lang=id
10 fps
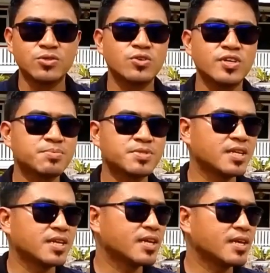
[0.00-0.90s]
Untuk nginep
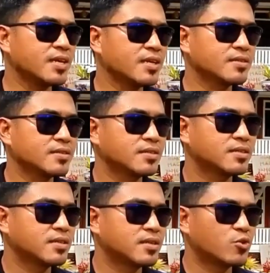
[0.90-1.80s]
sendiri
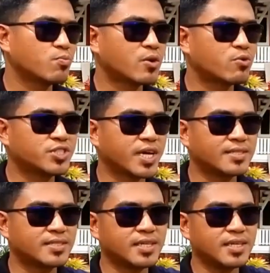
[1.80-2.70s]
eh, rumah
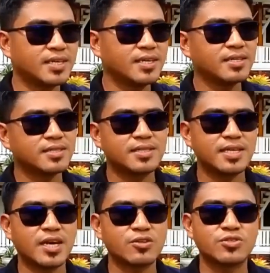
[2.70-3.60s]
kurcaci
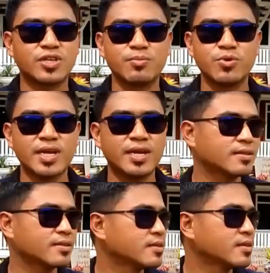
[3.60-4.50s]
300.000
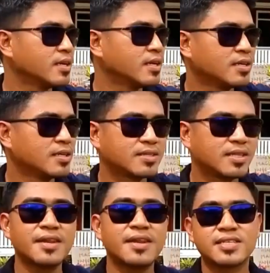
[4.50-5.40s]
dan
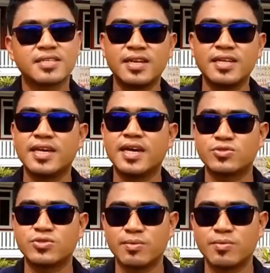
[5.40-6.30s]
tenda sendiri
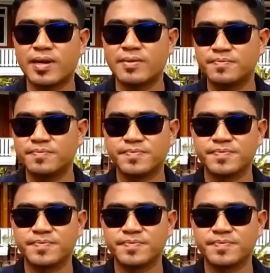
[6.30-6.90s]
300.000, Pak.